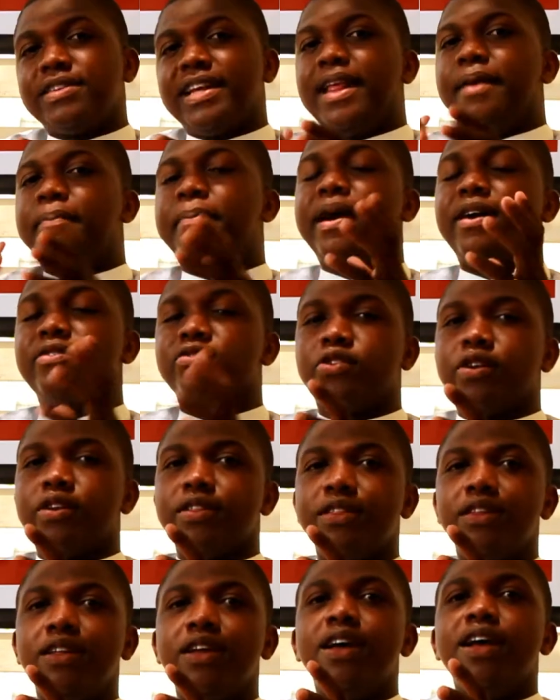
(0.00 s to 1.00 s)
c'est des
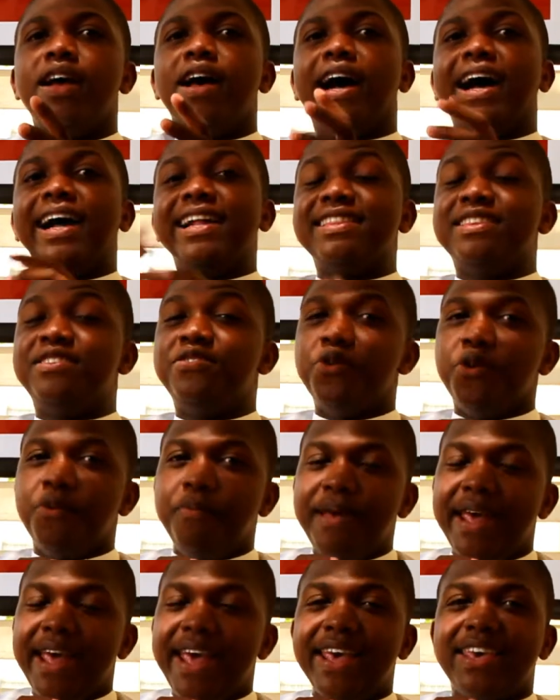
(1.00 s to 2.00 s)
personnes, un
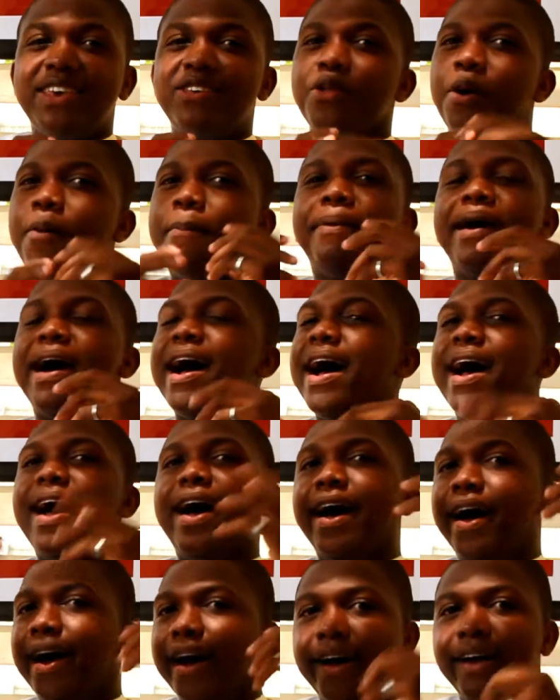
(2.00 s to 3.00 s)
guillemets, qui n'ont
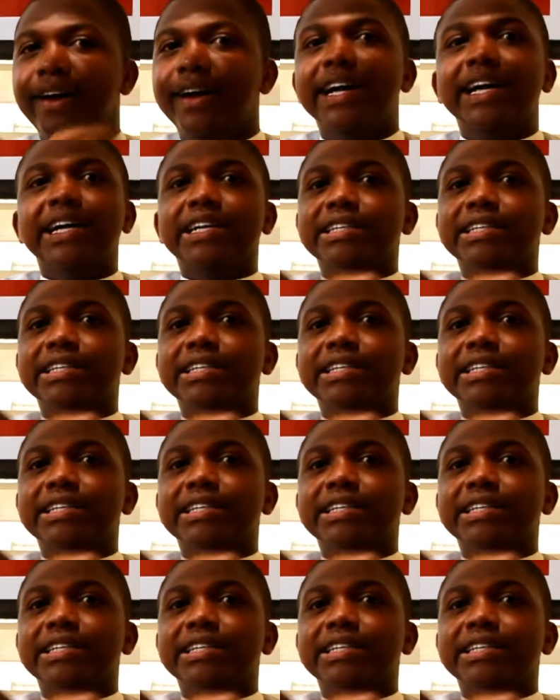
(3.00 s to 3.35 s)
pas... Euh,